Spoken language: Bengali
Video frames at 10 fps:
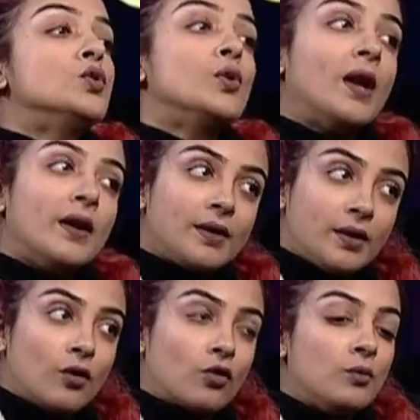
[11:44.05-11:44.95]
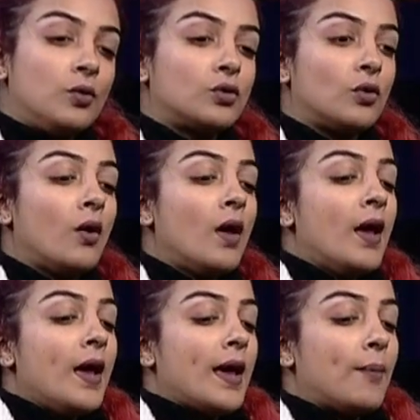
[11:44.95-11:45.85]
জুয়েলারি কীরকম হতো
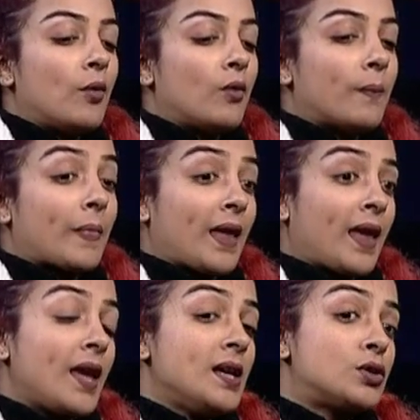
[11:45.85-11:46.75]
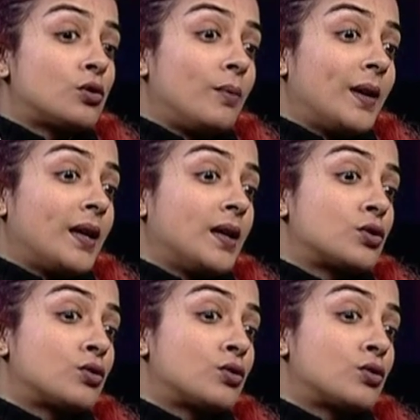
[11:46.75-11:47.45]
এবং এই মানে